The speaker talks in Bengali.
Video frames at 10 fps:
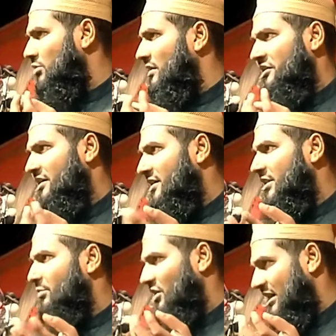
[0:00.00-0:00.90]
কোনো
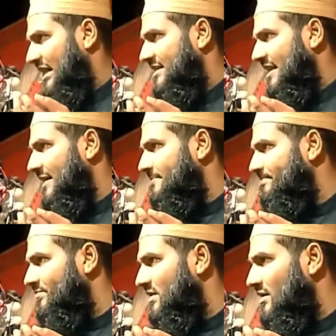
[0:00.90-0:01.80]
মুসলমানই না কি বলে
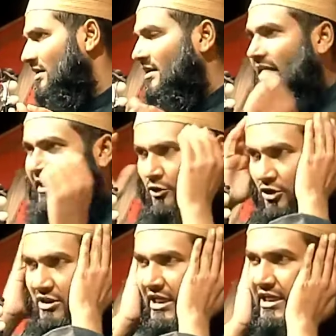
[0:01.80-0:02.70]
খাতানা
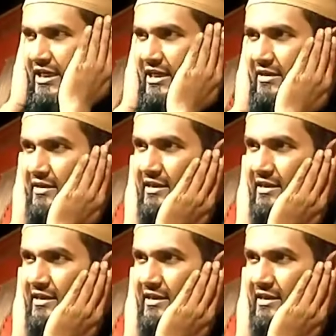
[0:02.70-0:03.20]
এইগুলো দিলে